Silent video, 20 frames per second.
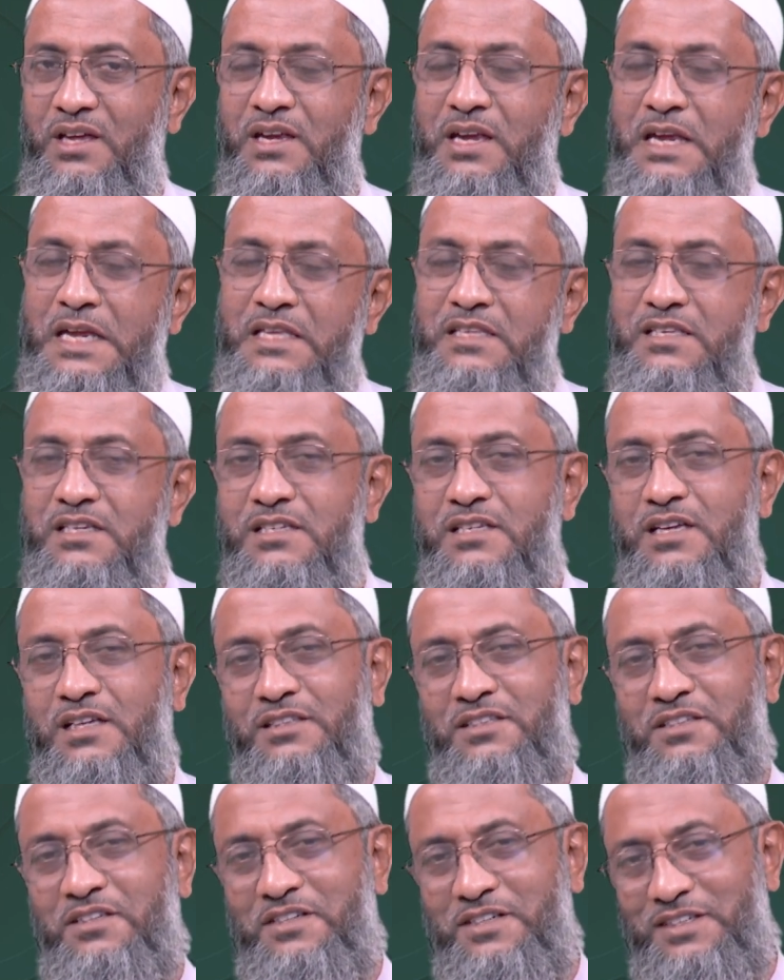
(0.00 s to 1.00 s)
নিজেই
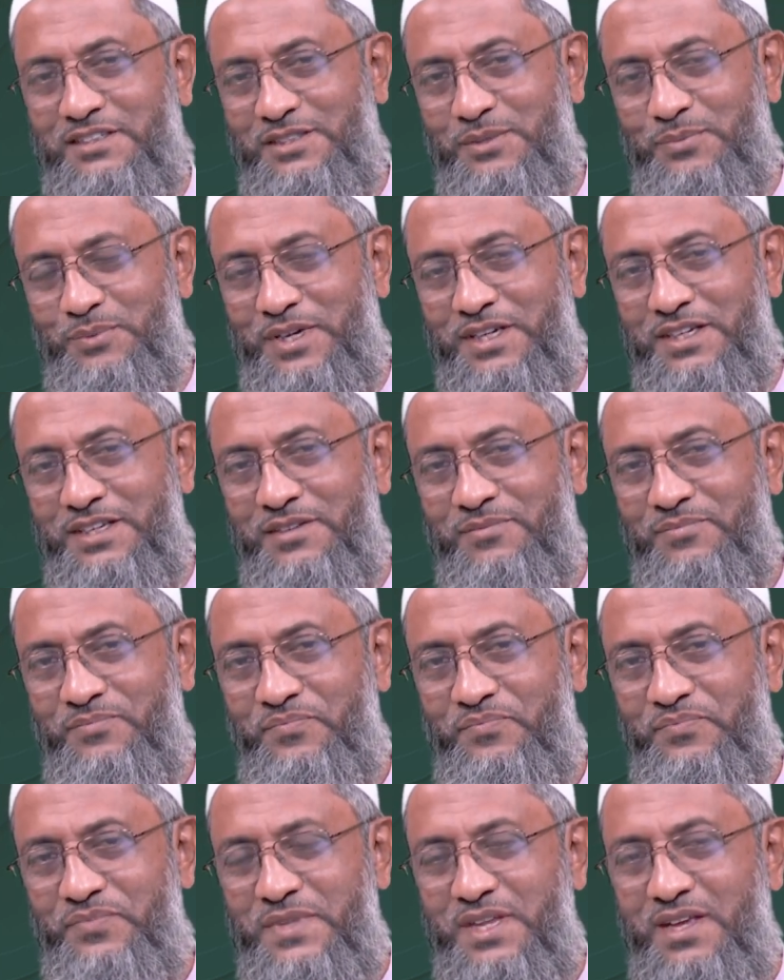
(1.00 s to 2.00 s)
সাঁতার কাটতে পারে
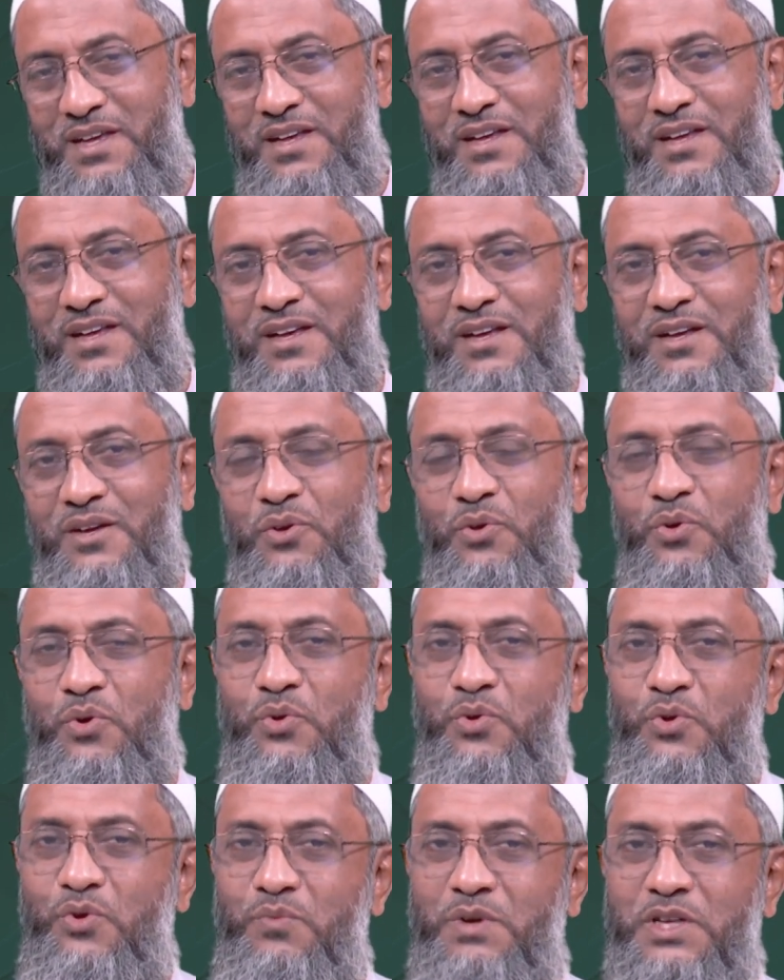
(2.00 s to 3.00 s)

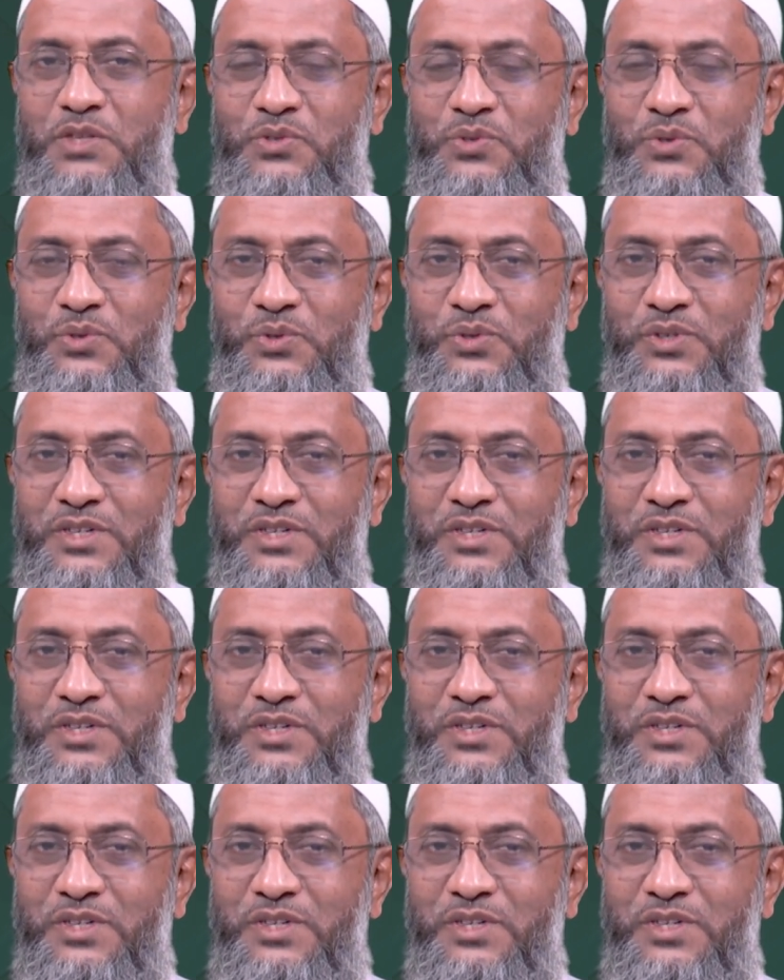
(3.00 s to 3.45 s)
গরুর বাছুর